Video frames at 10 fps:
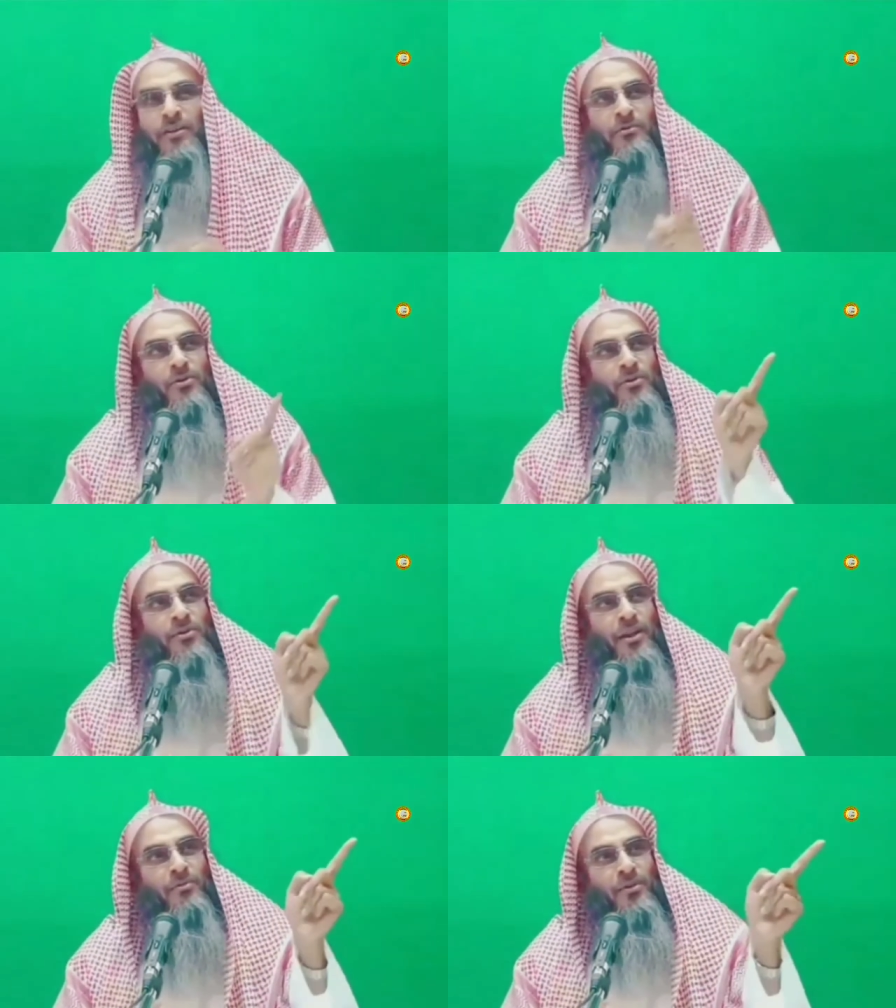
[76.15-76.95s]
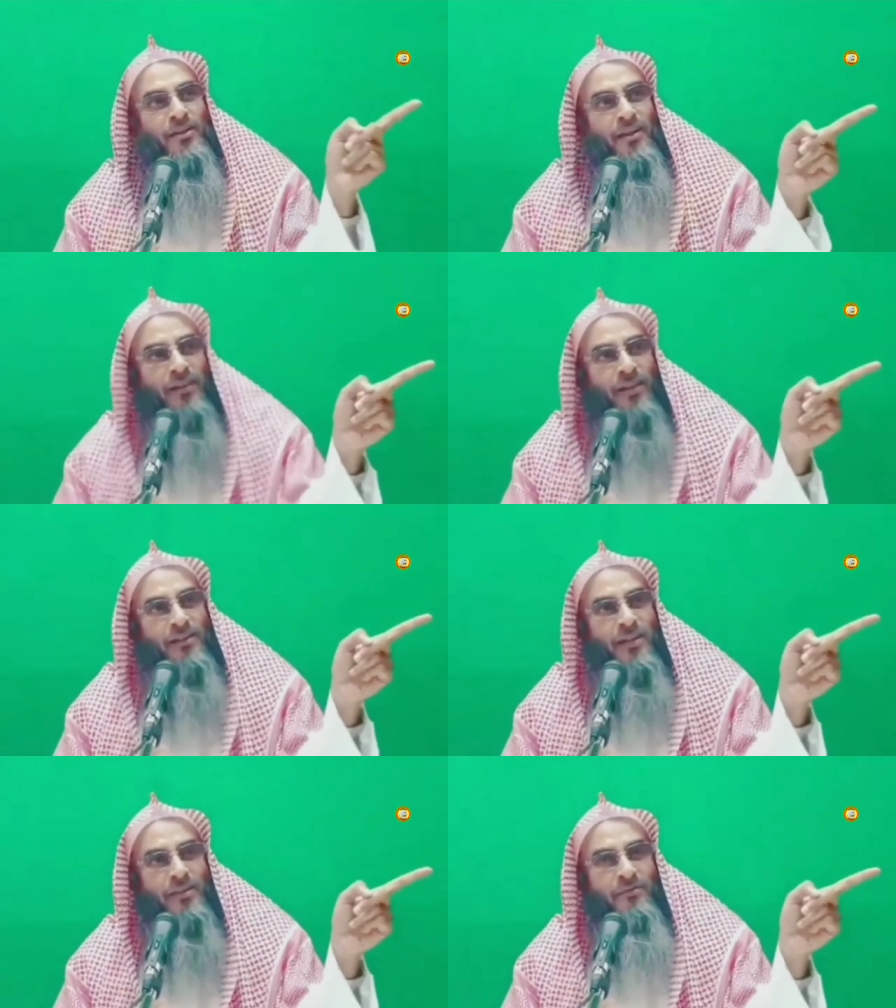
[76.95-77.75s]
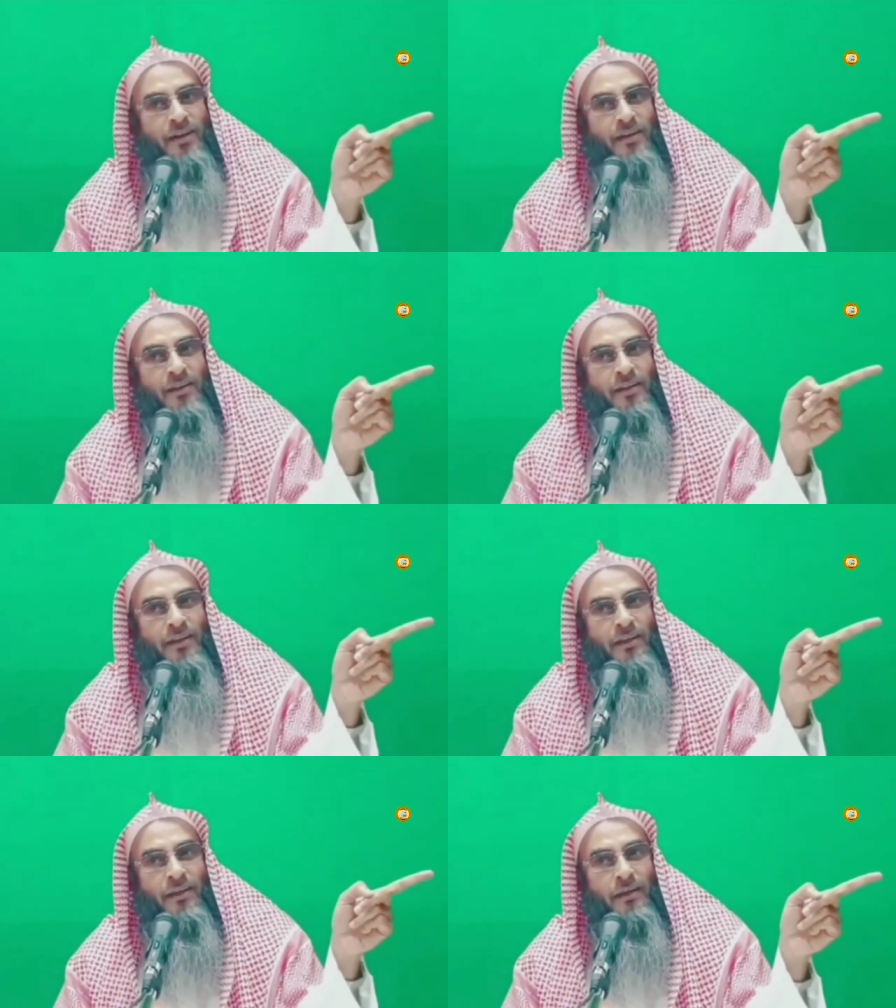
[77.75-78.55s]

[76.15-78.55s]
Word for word: যে আমি শুধু সামনের দিকে দেখছি কেবলার দিকে